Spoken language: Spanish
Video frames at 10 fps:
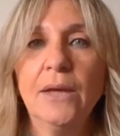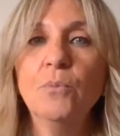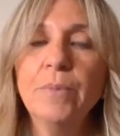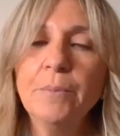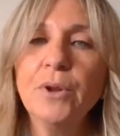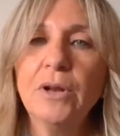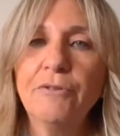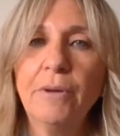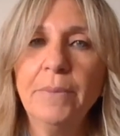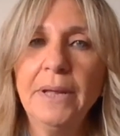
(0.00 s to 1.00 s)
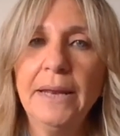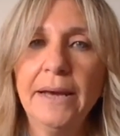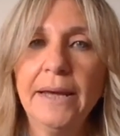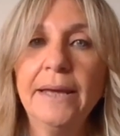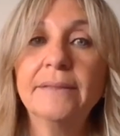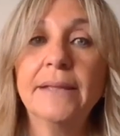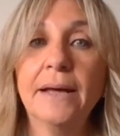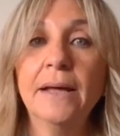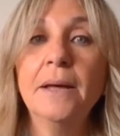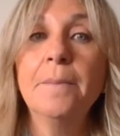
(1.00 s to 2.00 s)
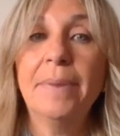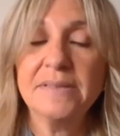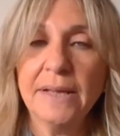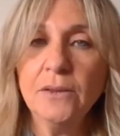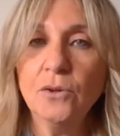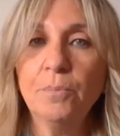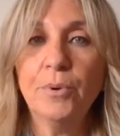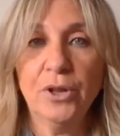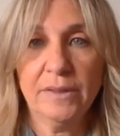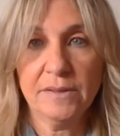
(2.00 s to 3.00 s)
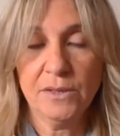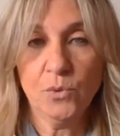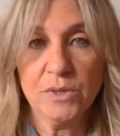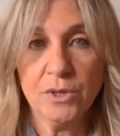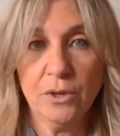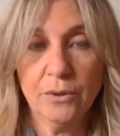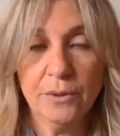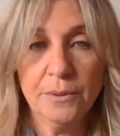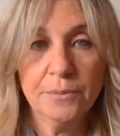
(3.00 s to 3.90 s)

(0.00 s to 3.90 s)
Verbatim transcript: de que un miembro de la familia está pasando por esta situación.